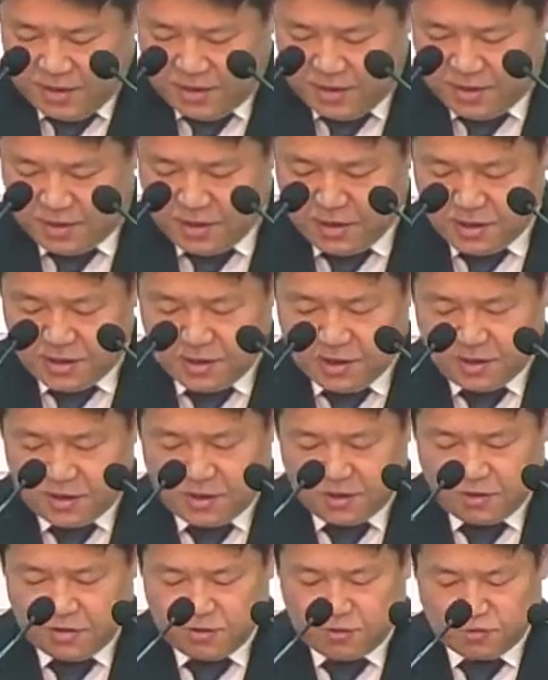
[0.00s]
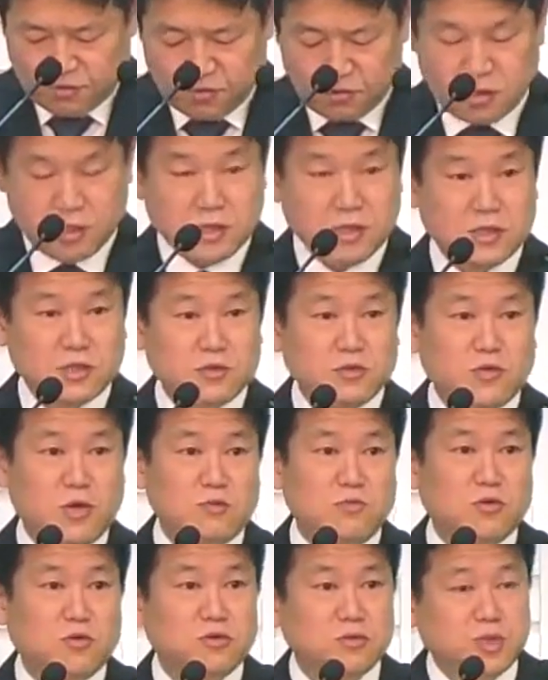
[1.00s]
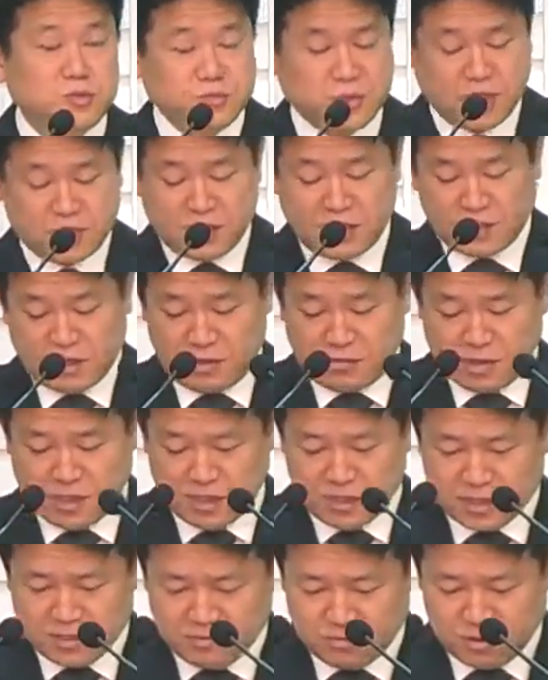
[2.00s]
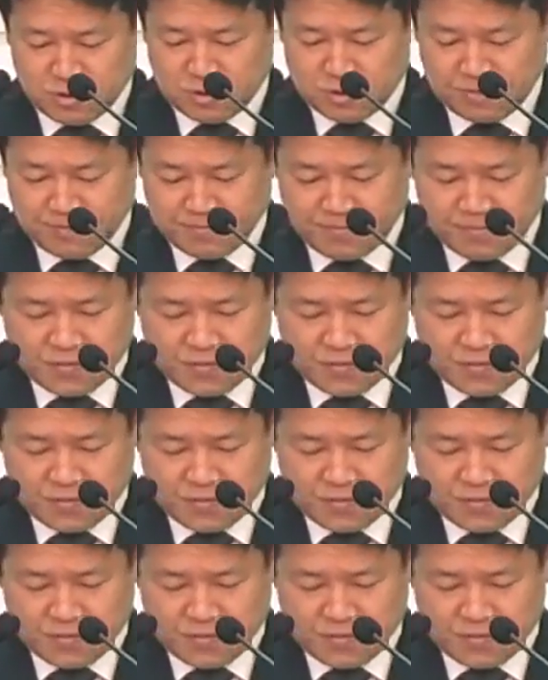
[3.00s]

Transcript: 아, 오늘 읽은 요한복음 14장의 말씀은